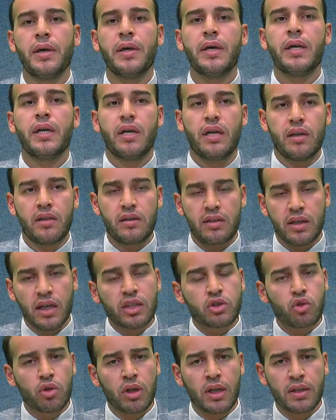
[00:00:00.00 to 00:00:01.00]

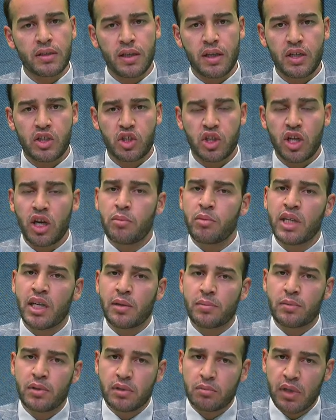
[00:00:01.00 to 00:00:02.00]
İhtiyaç olan yere cami
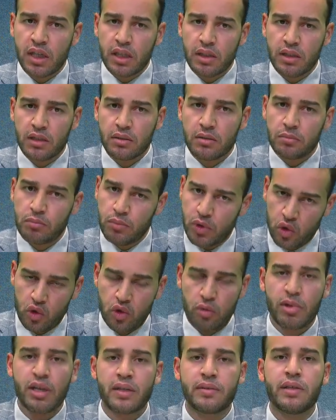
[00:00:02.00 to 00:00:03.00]
yaptırmak bir
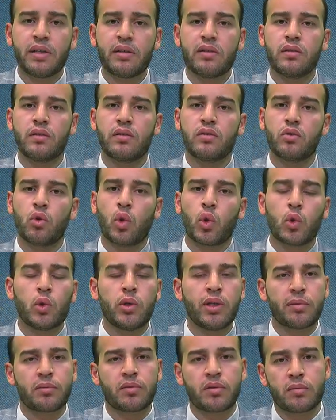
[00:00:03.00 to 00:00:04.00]
cömertliktir. Okul
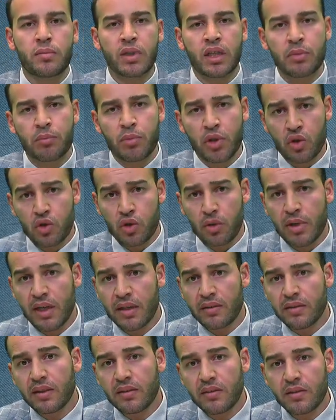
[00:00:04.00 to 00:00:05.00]
yaptırmak bir
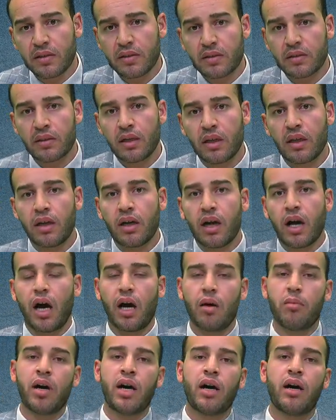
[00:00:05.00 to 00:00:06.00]
cömertliktir.
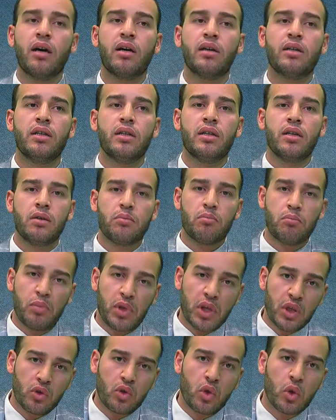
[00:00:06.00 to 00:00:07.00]
Ama
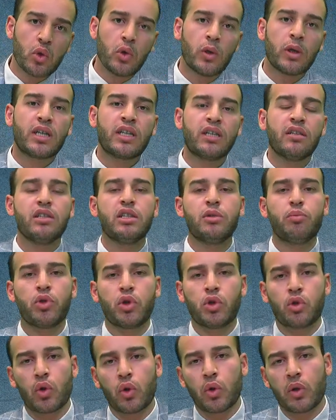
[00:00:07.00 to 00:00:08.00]
bir gönül, kırık bir
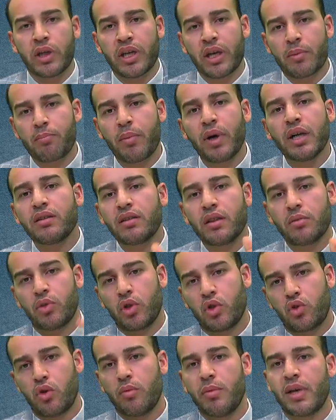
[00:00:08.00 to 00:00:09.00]
gönlü yapmak da bir
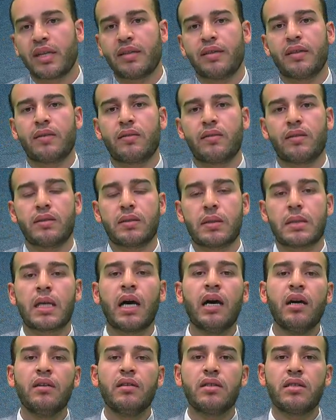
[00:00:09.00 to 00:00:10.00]
cömertliktir.
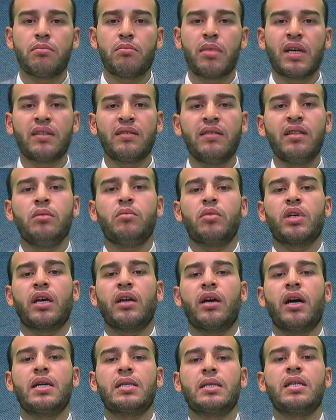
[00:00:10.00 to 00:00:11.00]
Sadece maddi
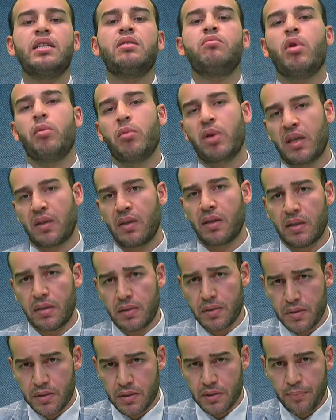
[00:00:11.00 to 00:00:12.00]
imkana hasretmemek
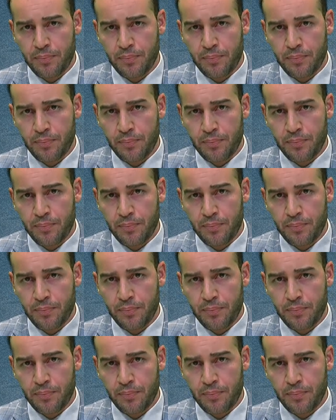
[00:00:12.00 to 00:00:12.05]
gerekir.